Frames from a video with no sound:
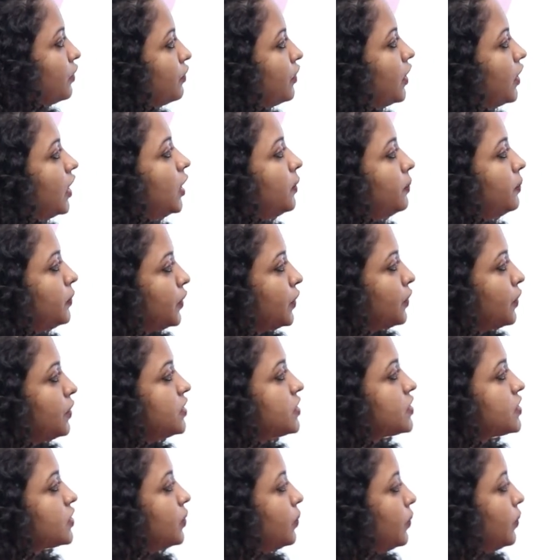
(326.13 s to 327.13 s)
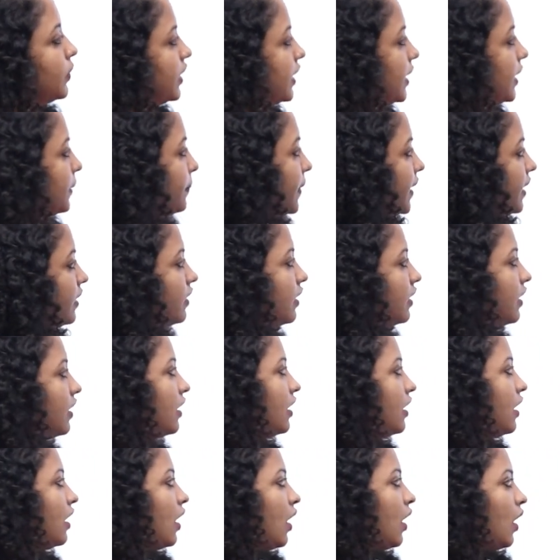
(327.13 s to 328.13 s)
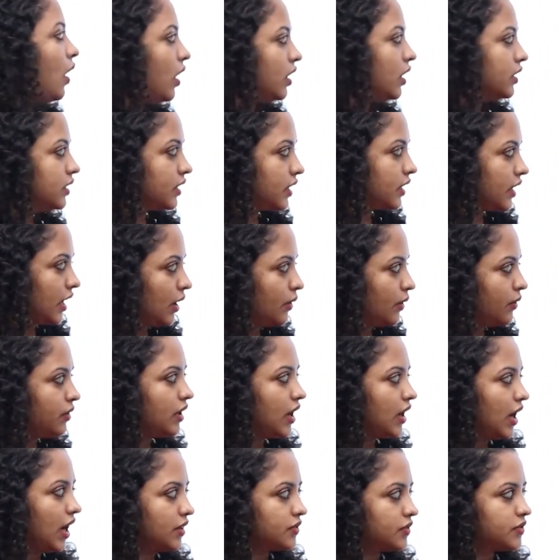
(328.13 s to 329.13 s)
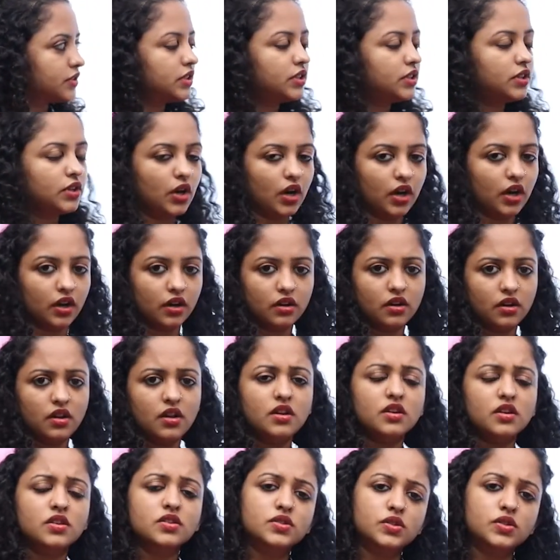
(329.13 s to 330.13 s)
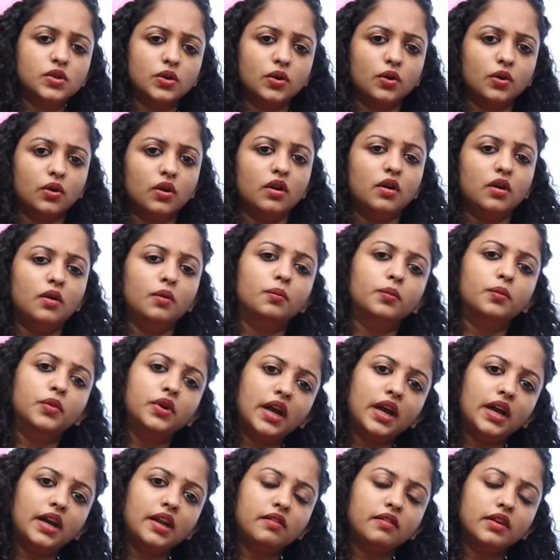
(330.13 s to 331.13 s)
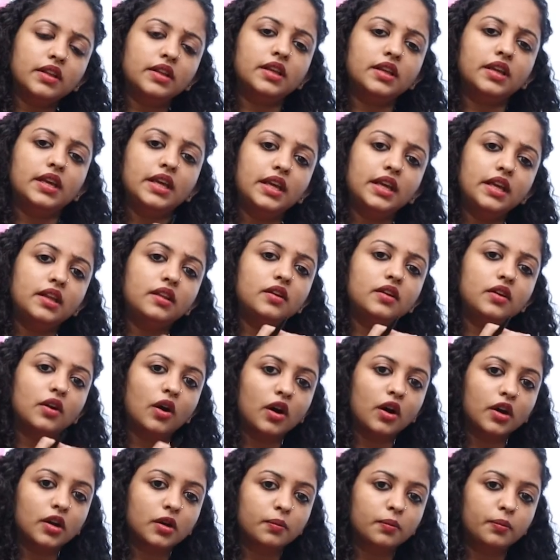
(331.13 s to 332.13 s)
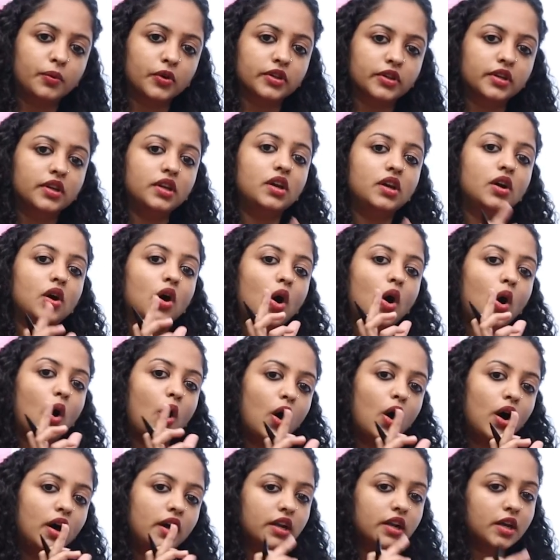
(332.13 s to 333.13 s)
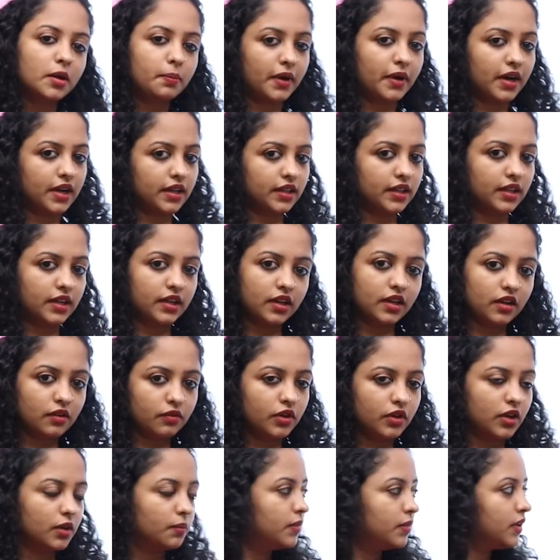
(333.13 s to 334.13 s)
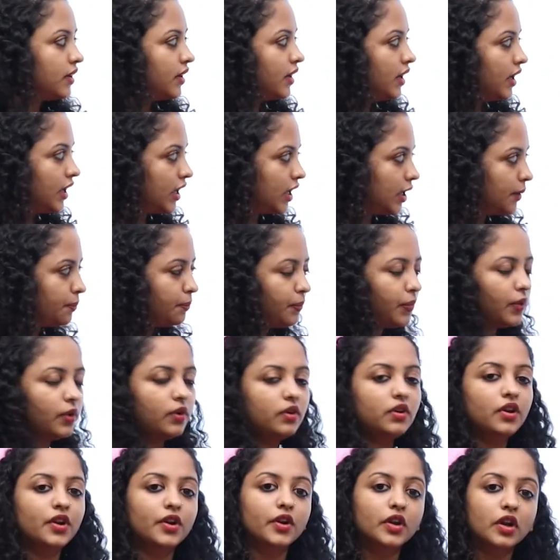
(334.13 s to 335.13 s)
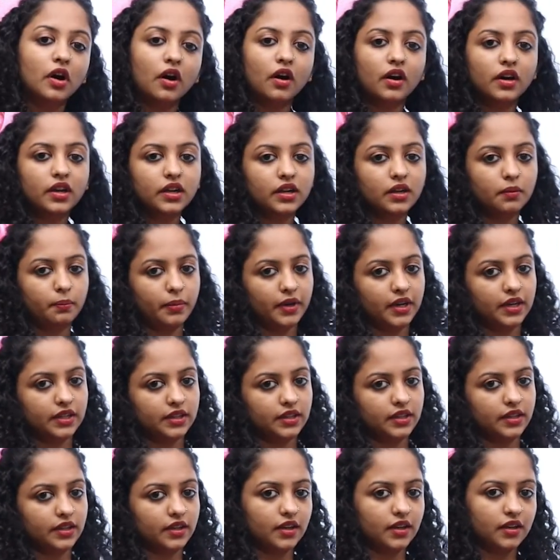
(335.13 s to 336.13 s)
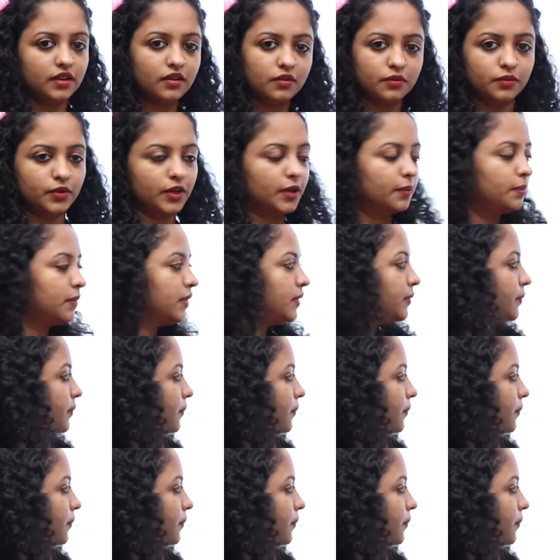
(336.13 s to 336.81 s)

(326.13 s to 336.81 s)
வேர்ப் யூஸ்ட் உட் டிபெண்ட் ஆன் த நவுன் ஆஃப்டர் நாட் ஸோ முன்னாடி வந்து ஈதர் ஆருக்கு போது ஆருக்கு பக்கத்தில் இருக்கிற வேர்ப் இப்போ நாருக்கு பக்கத்தில் இருக்கிற வேர்ப்